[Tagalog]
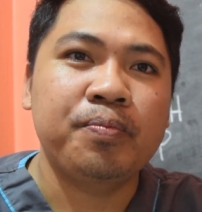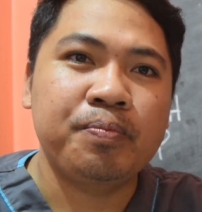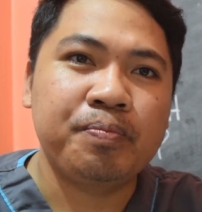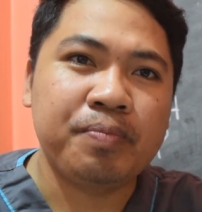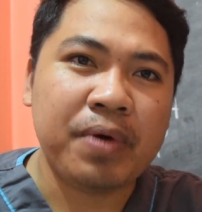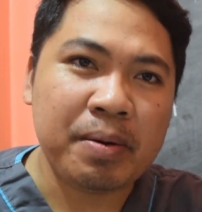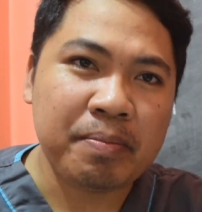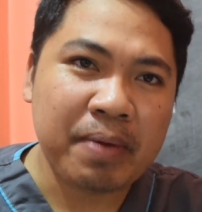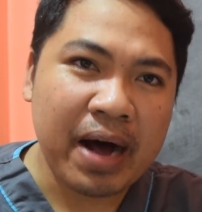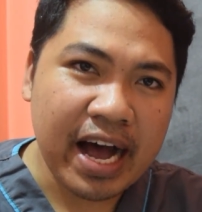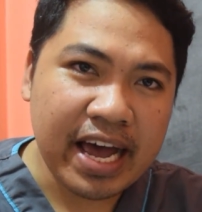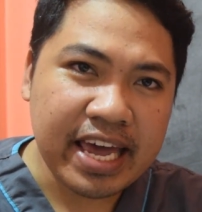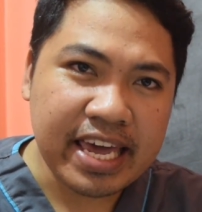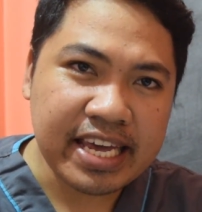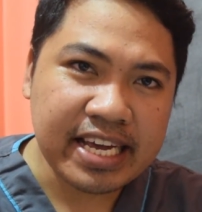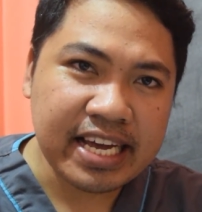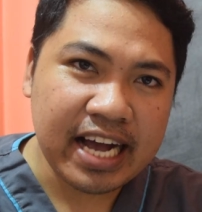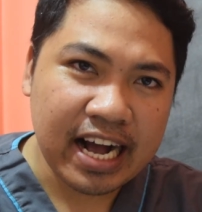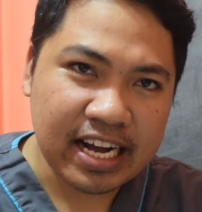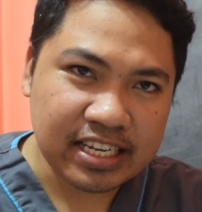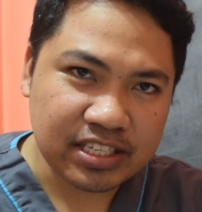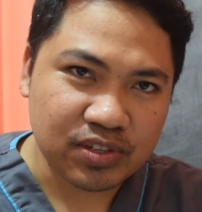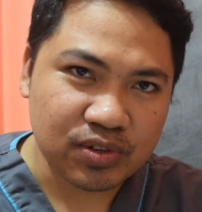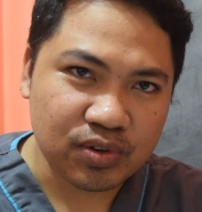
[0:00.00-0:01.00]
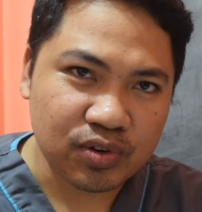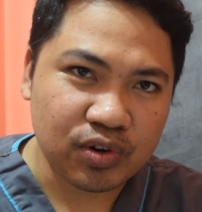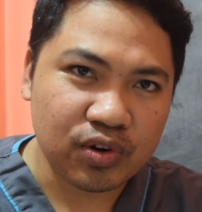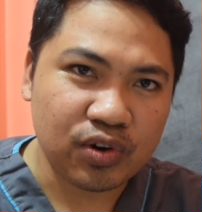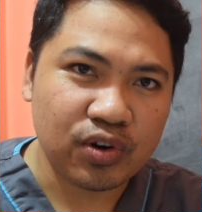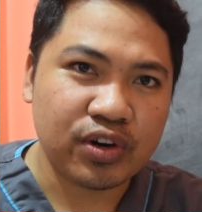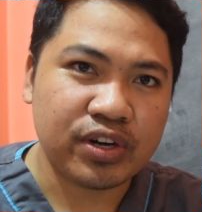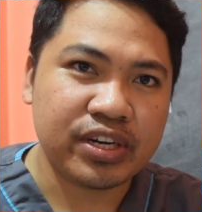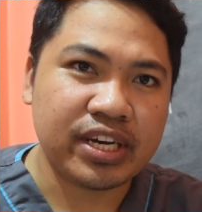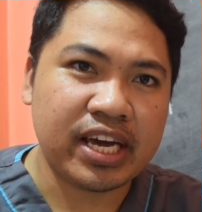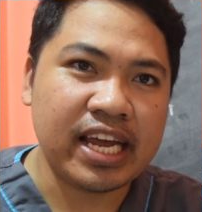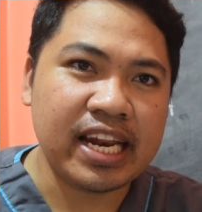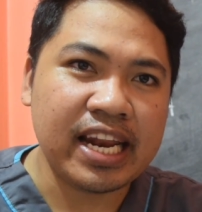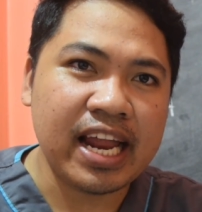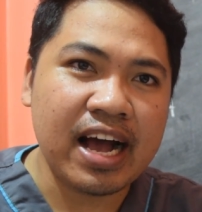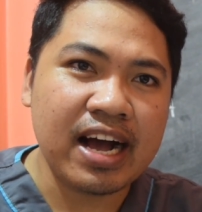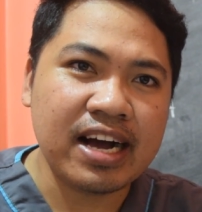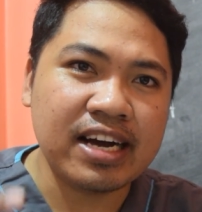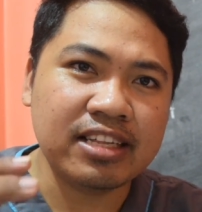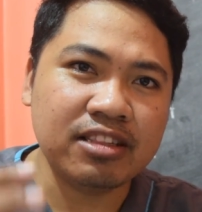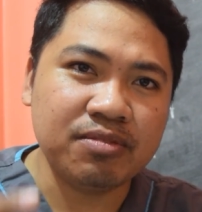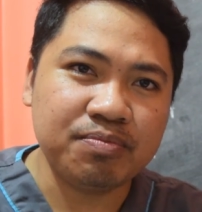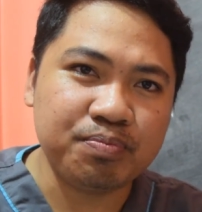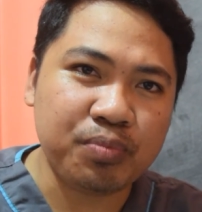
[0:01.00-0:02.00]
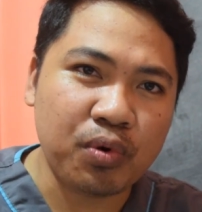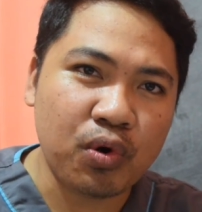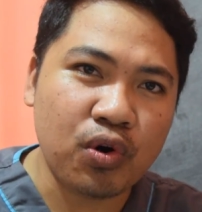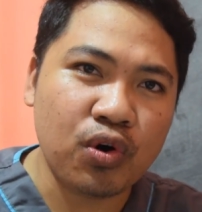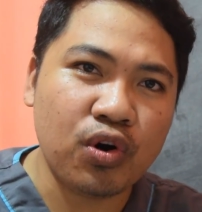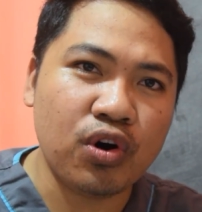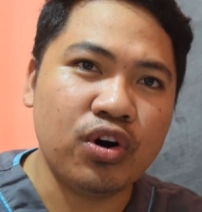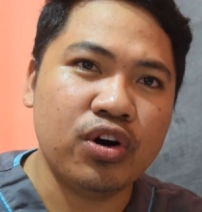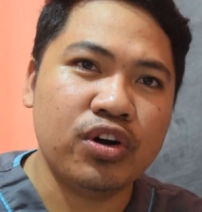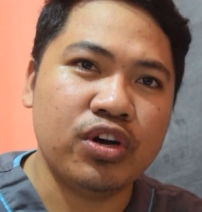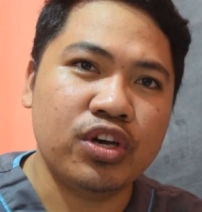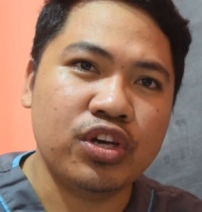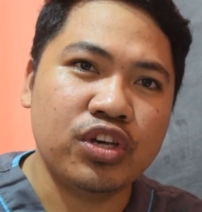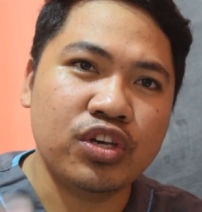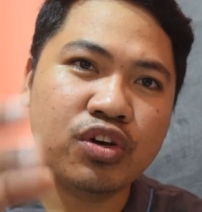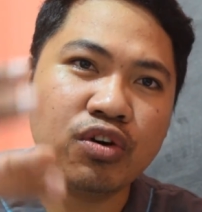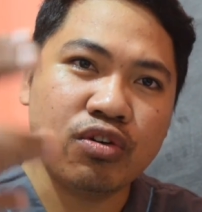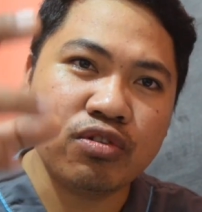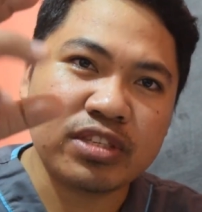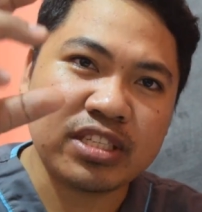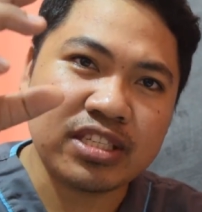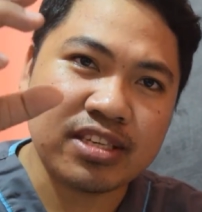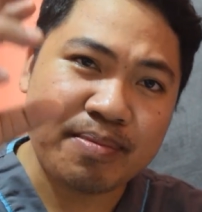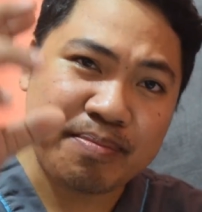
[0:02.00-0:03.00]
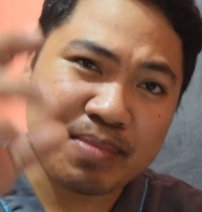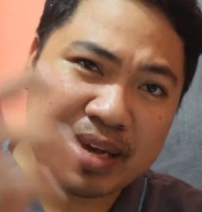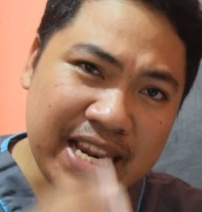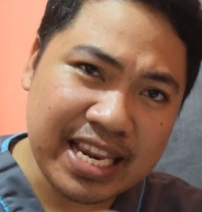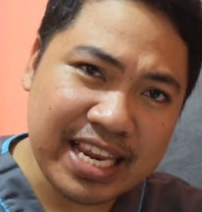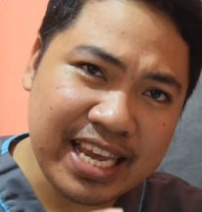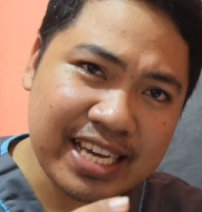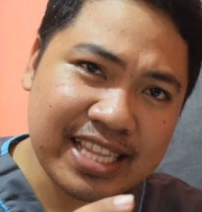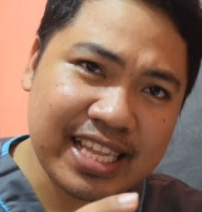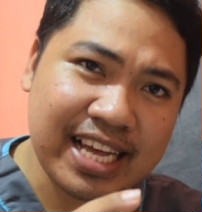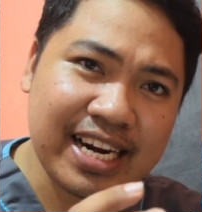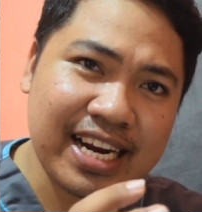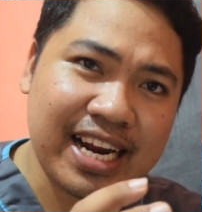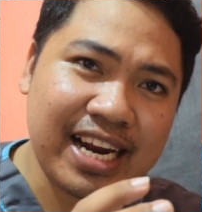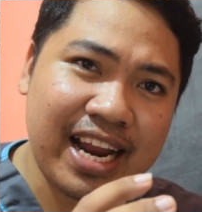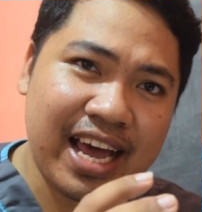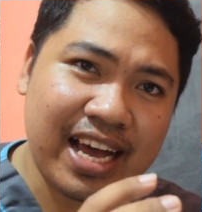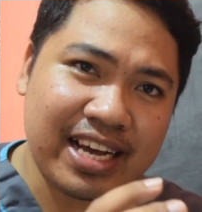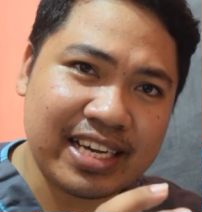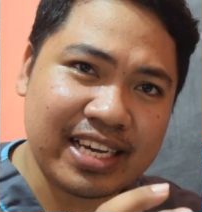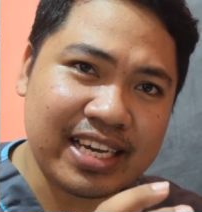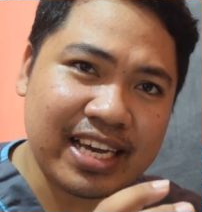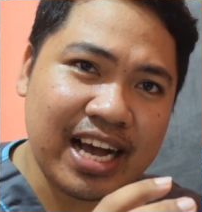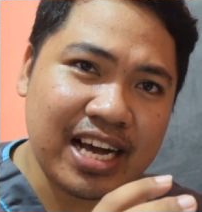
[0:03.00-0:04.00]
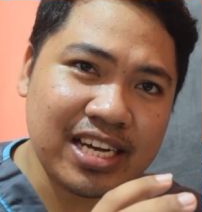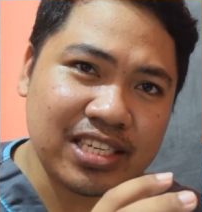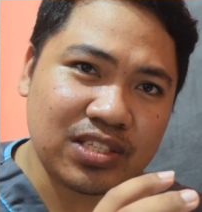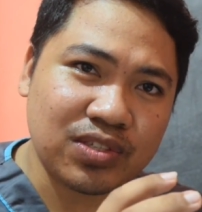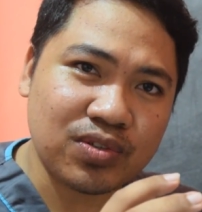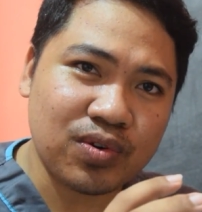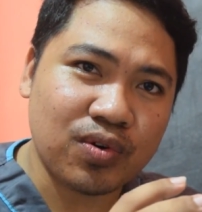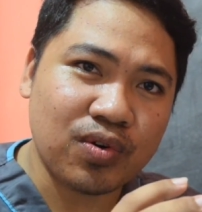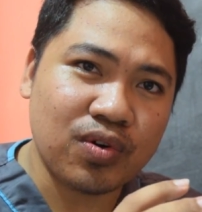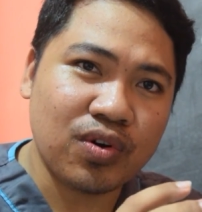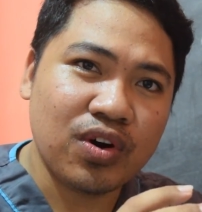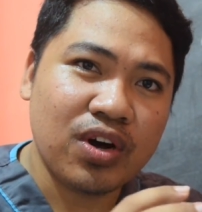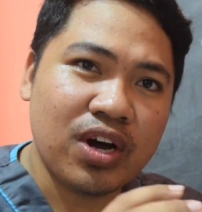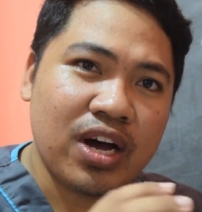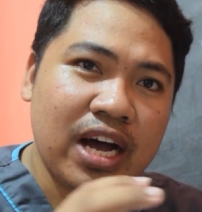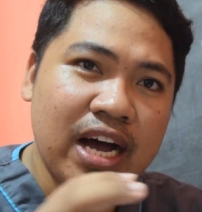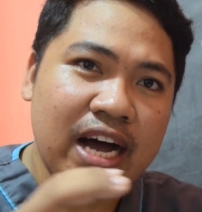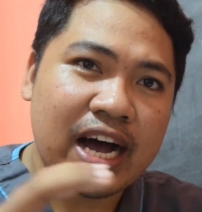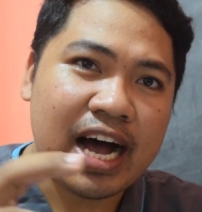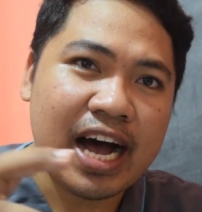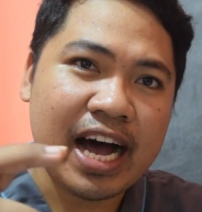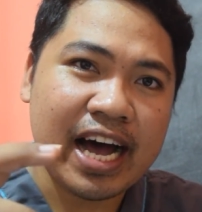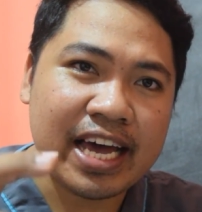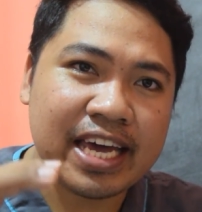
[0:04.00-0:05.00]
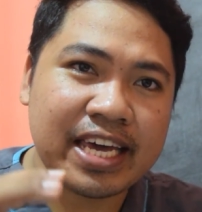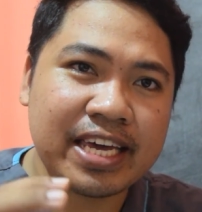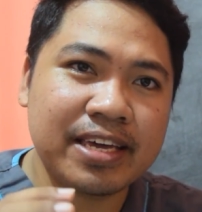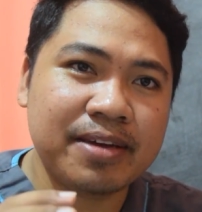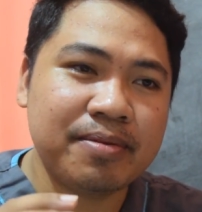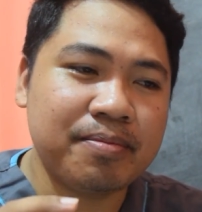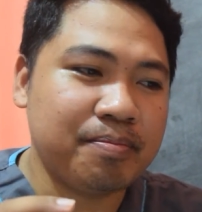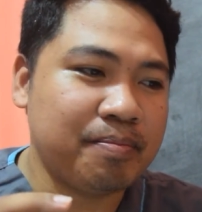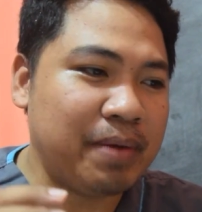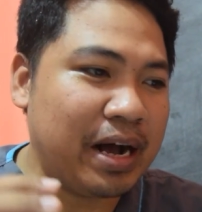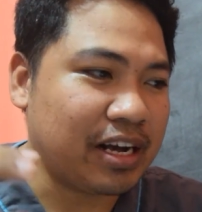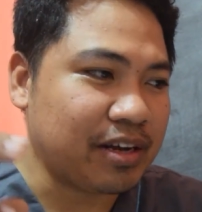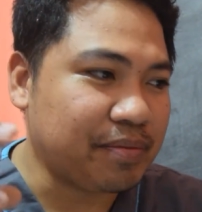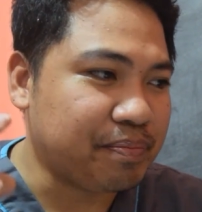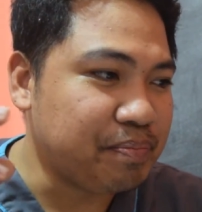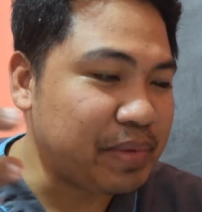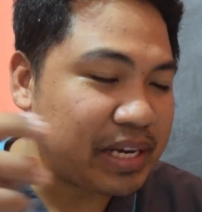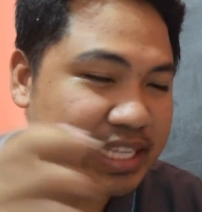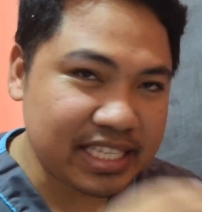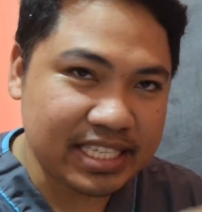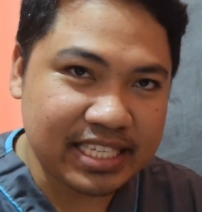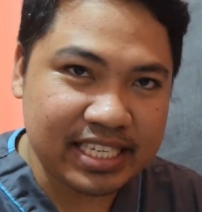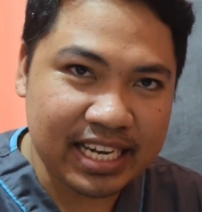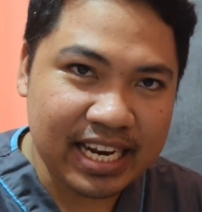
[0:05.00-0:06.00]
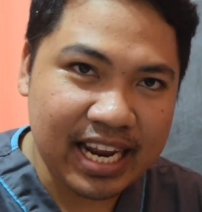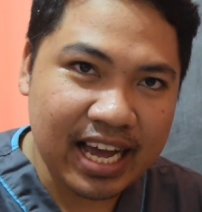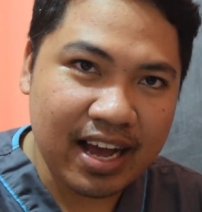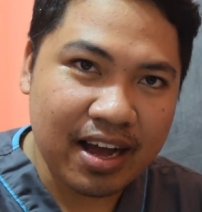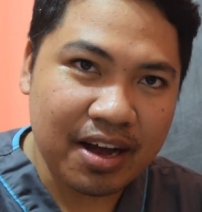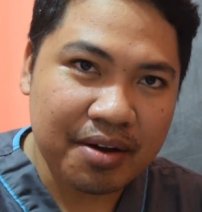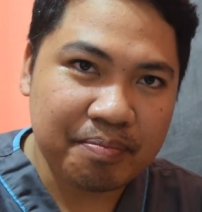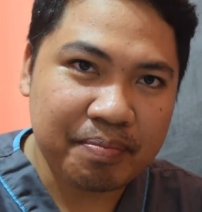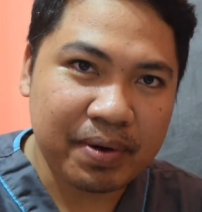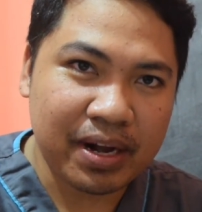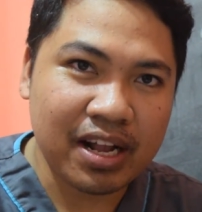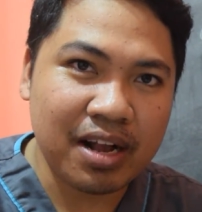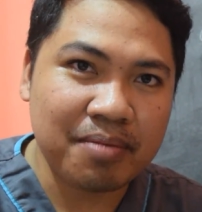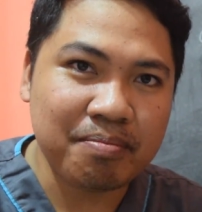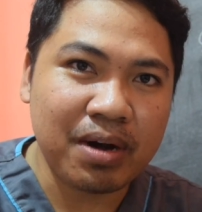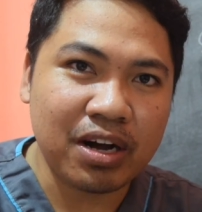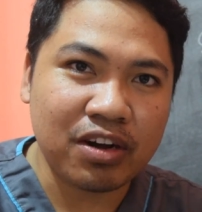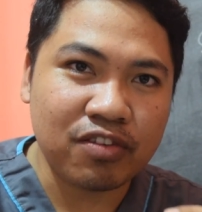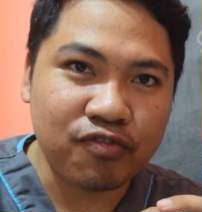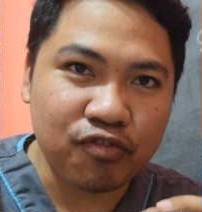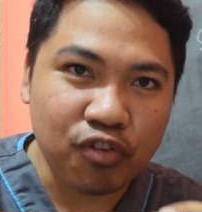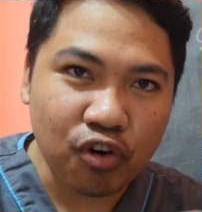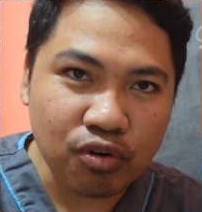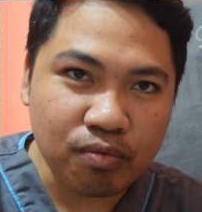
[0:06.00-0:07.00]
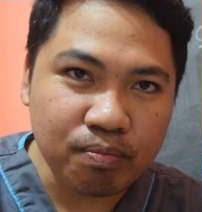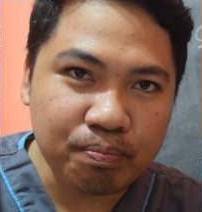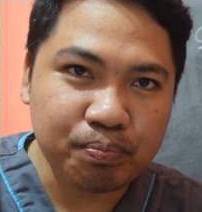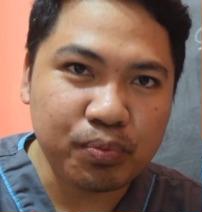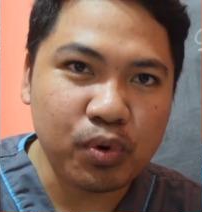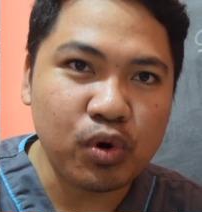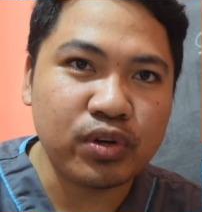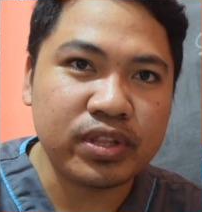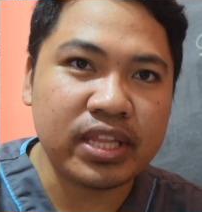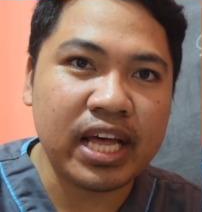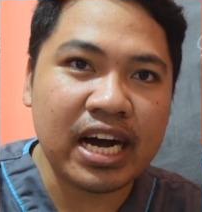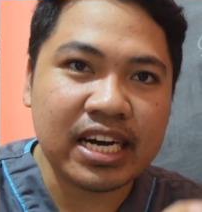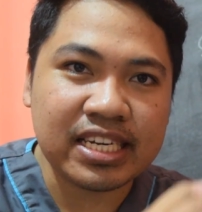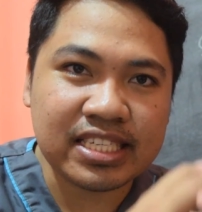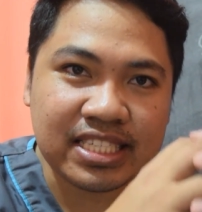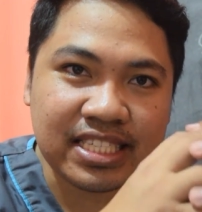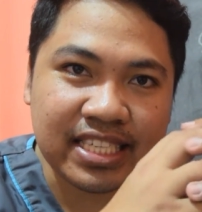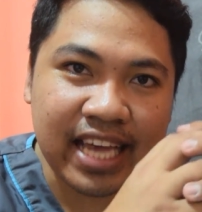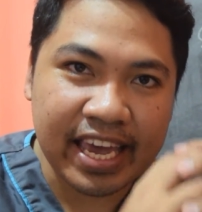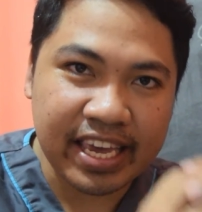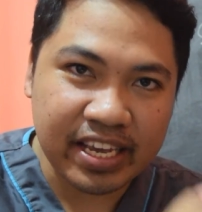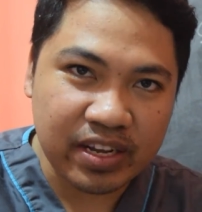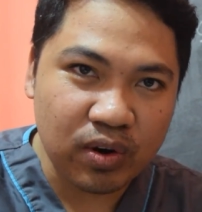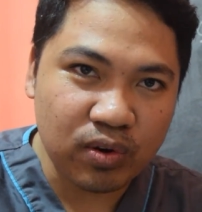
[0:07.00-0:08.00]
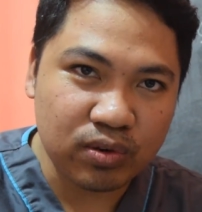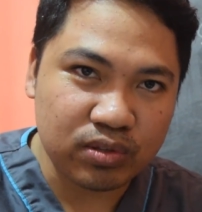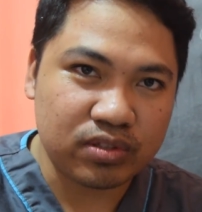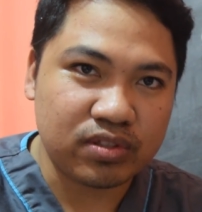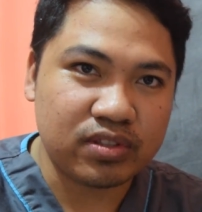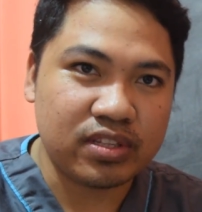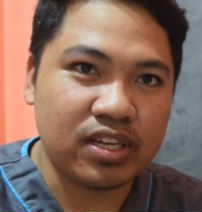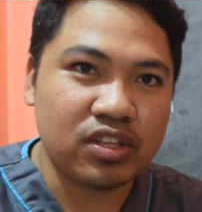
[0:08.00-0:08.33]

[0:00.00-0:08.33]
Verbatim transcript: babaeng aso, kailangan po yung similya ng lalaking aso ay mag-meet sila para mag-form po ng zygote.